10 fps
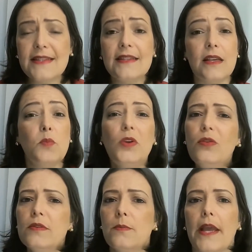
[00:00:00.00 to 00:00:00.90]
Existem
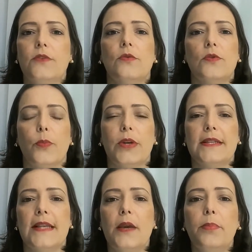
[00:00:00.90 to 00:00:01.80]
muitos médicos, por
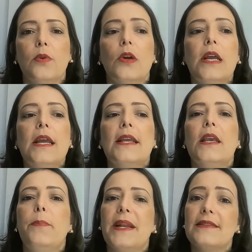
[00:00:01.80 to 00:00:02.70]
exemplo,
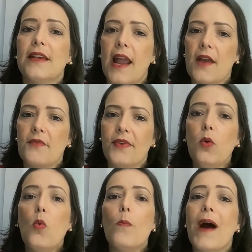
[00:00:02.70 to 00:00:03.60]
que
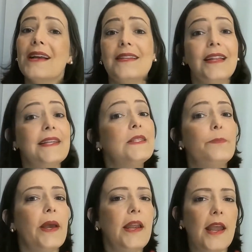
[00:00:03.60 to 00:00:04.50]
prescrevem com base na
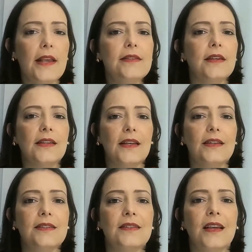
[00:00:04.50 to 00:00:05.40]
experiência
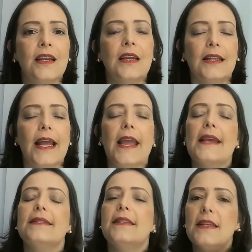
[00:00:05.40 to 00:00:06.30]
deles. Né?
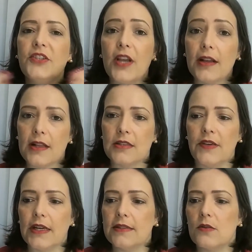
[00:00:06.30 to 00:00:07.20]
Existe a
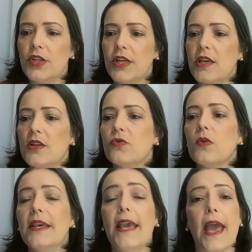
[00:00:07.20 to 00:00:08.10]
classificação de
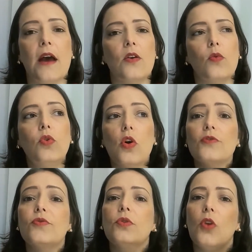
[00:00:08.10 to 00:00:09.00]
risco, que é a, o
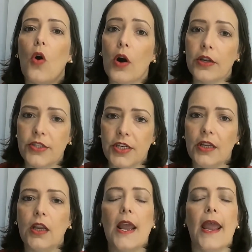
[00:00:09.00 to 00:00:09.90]
nosso
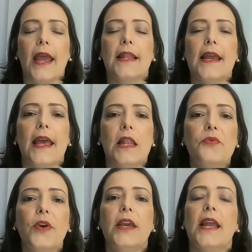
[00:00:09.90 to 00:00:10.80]
norte, ela, é,
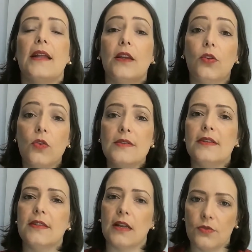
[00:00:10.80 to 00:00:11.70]
ela foi criada nos
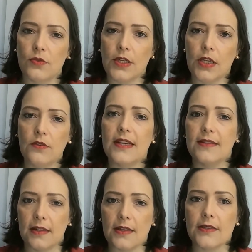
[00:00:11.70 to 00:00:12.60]
Estados Unidos,
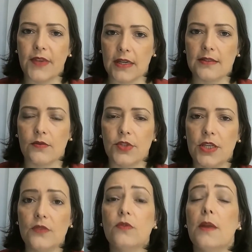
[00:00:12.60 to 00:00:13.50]
essa classificação de
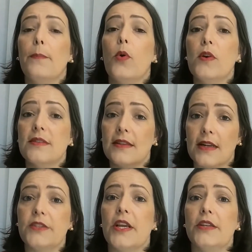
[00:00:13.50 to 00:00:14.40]
risco, depois da
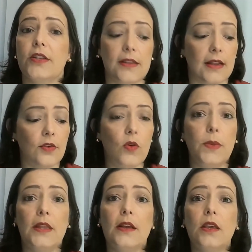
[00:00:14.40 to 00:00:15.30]
tragédia da
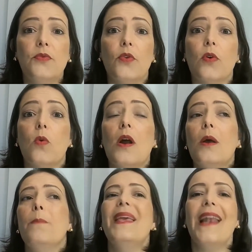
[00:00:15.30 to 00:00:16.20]
talidomida, que foram
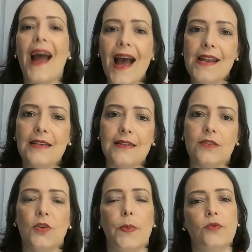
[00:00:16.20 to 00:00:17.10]

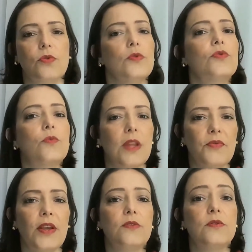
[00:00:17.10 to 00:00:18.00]
milhares de pessoas com
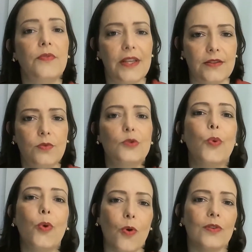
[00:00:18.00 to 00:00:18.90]
defeitos físicos
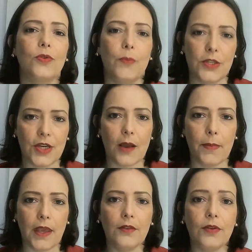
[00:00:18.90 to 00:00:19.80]
por conta do
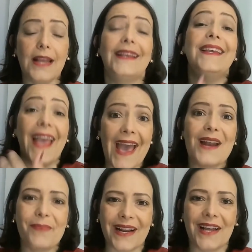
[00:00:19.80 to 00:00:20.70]
medicamento, né, que
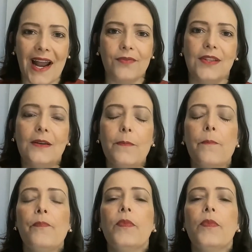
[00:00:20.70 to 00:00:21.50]
era para grávida.